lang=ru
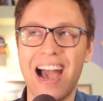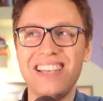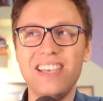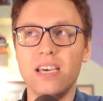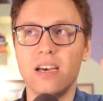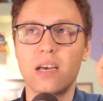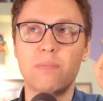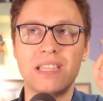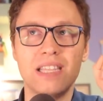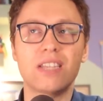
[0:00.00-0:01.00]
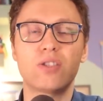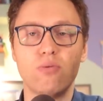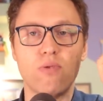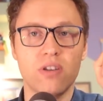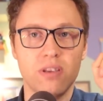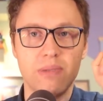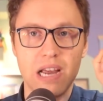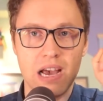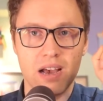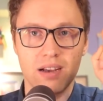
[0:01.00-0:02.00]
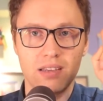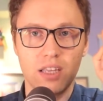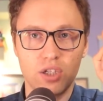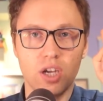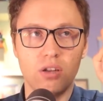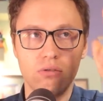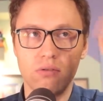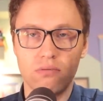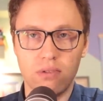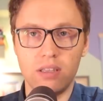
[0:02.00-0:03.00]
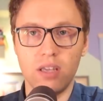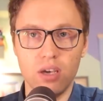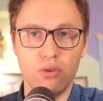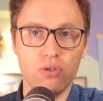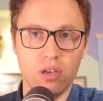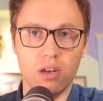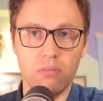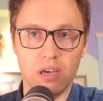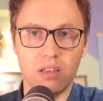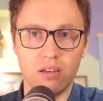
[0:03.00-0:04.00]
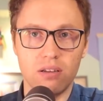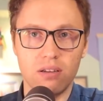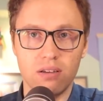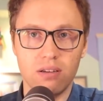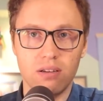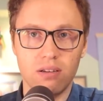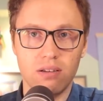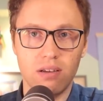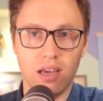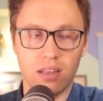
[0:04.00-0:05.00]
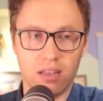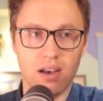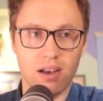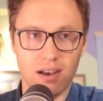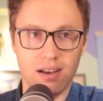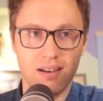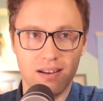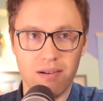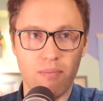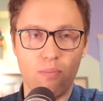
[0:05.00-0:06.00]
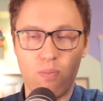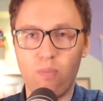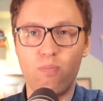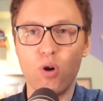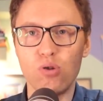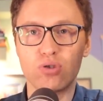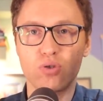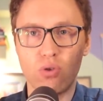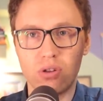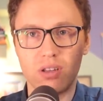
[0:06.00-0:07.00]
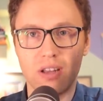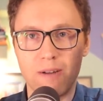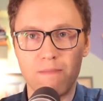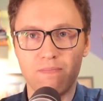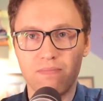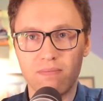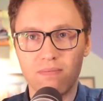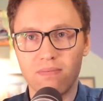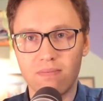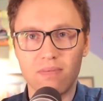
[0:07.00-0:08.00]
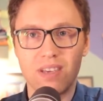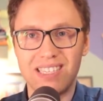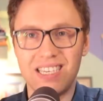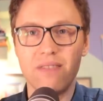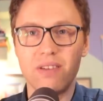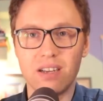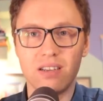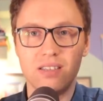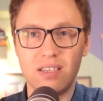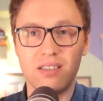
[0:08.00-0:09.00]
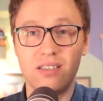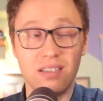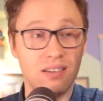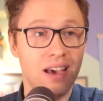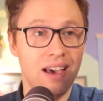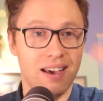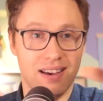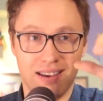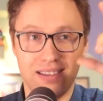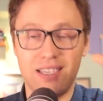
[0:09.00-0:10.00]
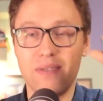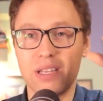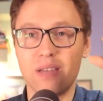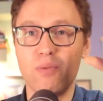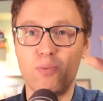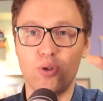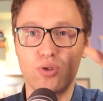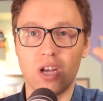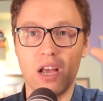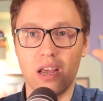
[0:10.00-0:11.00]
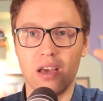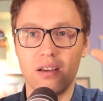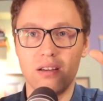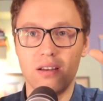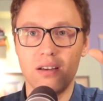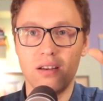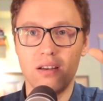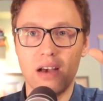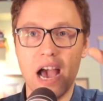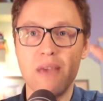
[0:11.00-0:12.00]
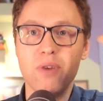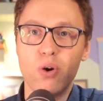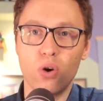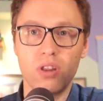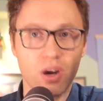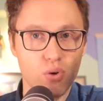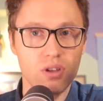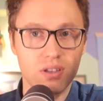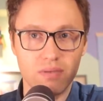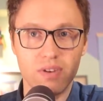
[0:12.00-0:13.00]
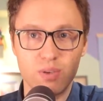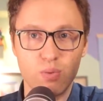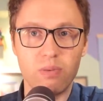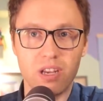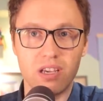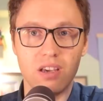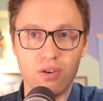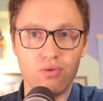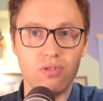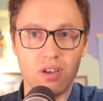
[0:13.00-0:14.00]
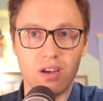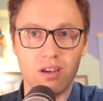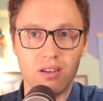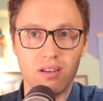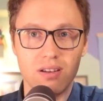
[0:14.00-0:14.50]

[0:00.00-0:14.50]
Они к 15 октября, к началу, это Якутия, ребят, это полюс холода, север, с, с, э, северного полушария. Аймикон находится в республике Якутия.